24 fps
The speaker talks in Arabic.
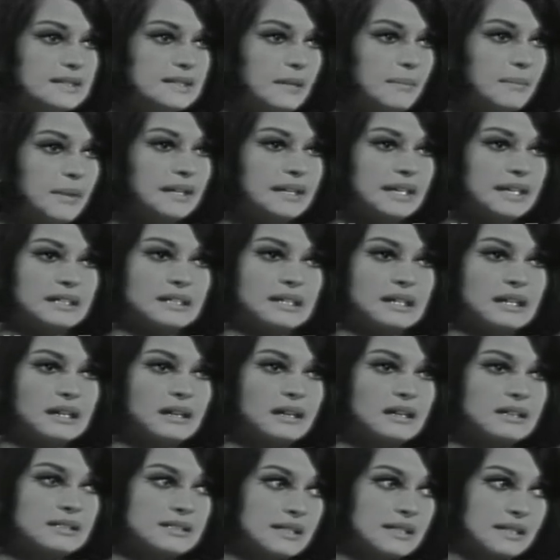زمان كان
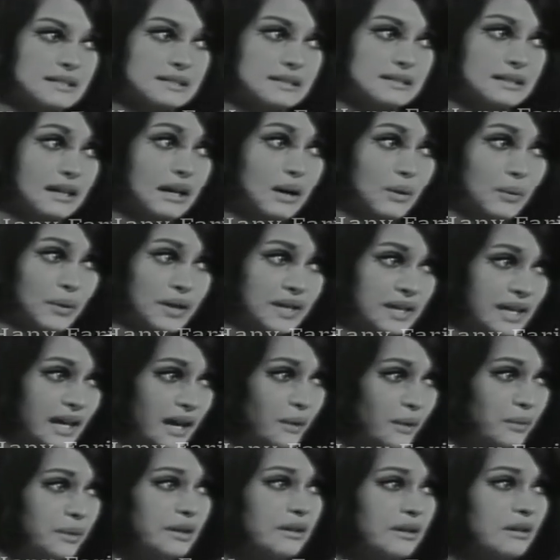القصص قويه
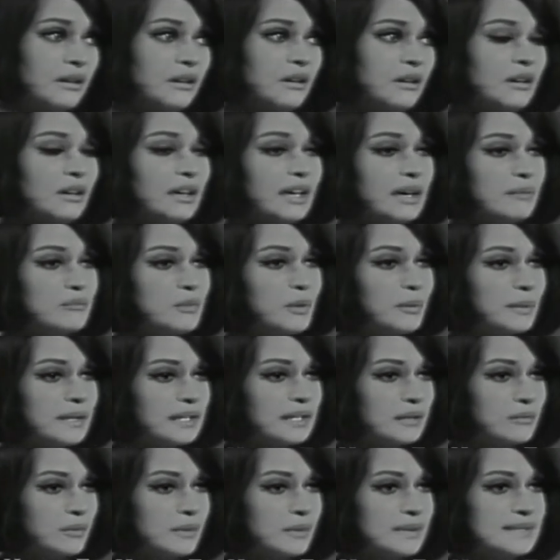قوي كان ممكن
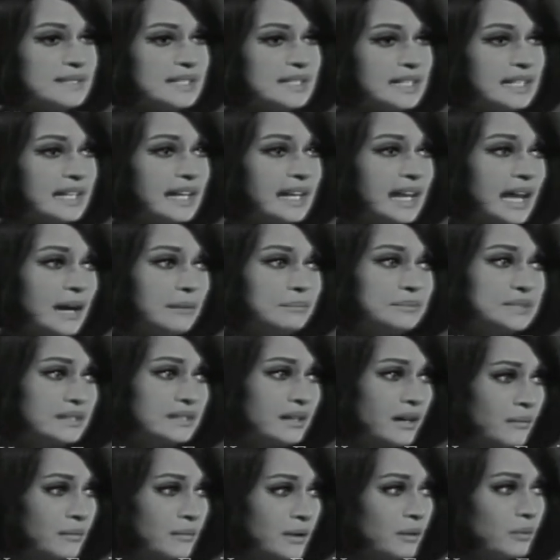الممثل يلعب
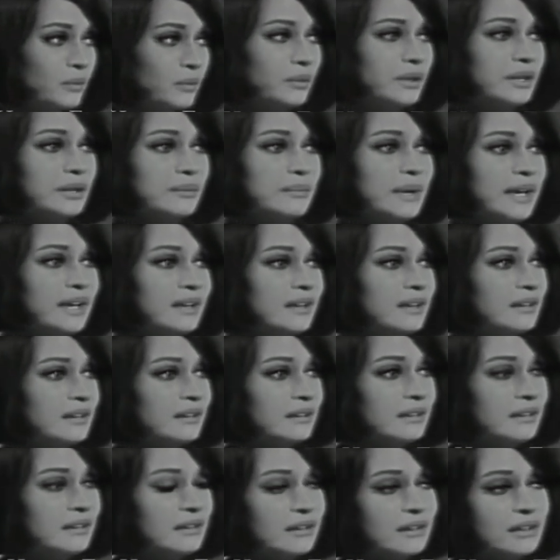دراما
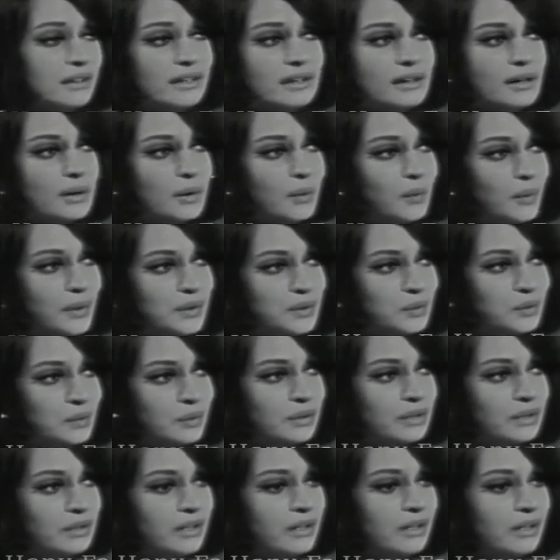ويبين ايه قوته
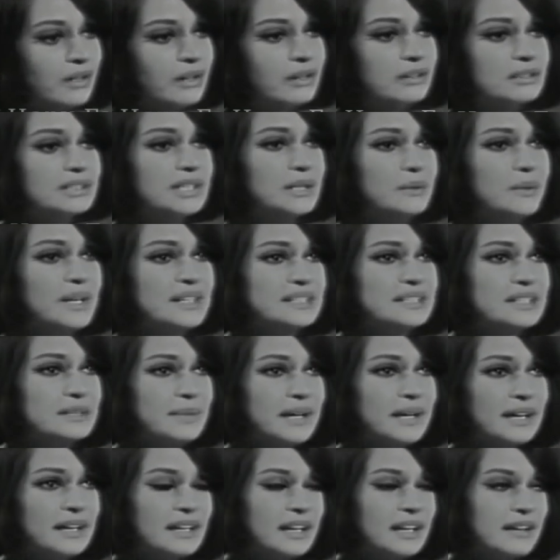دلوقتي
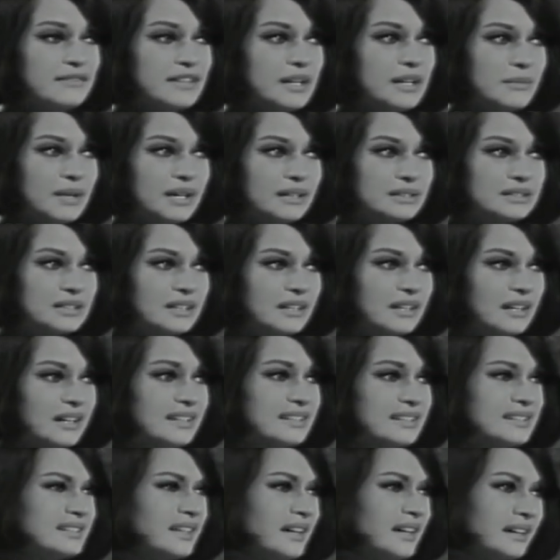بقى الافلام اكتر
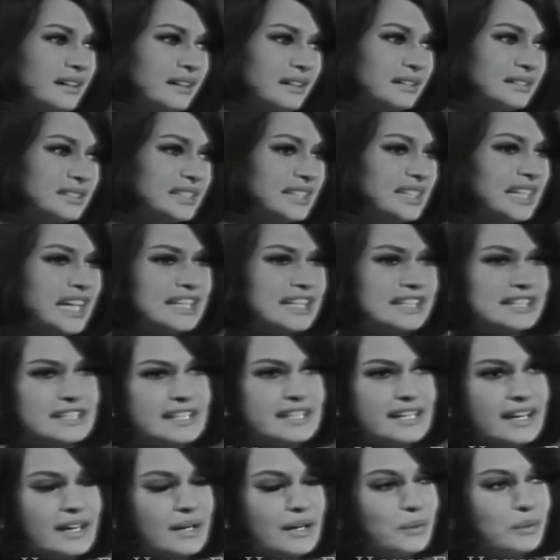استعراض
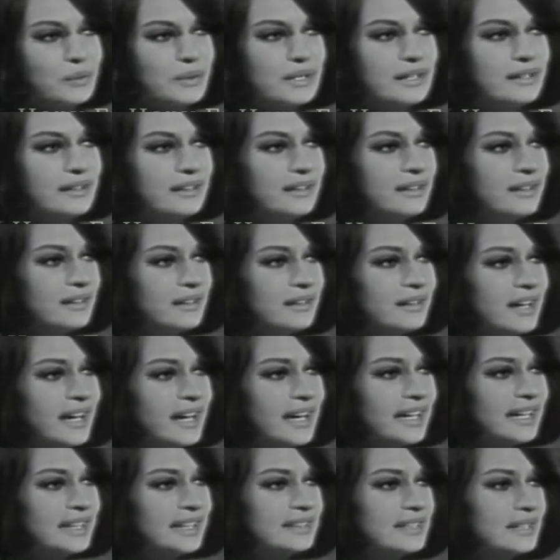للازياء
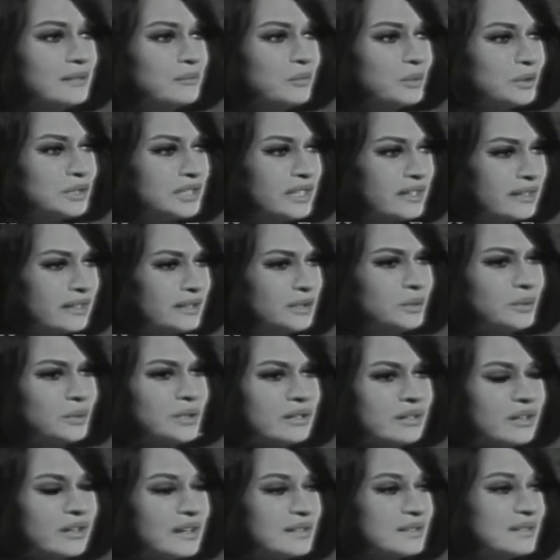والحاجات المودرن
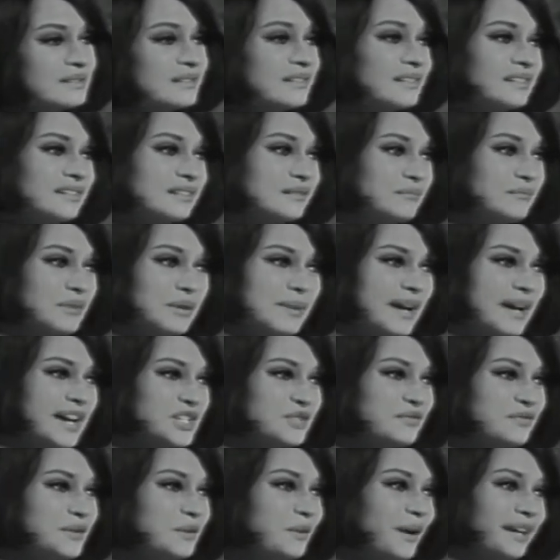والراس ما
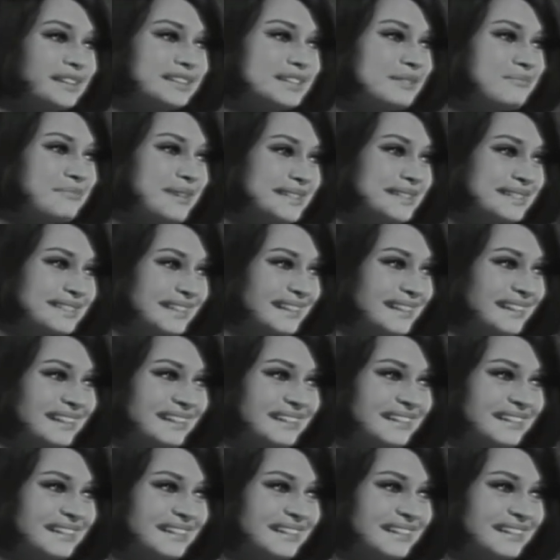بقاش في وقت نمثل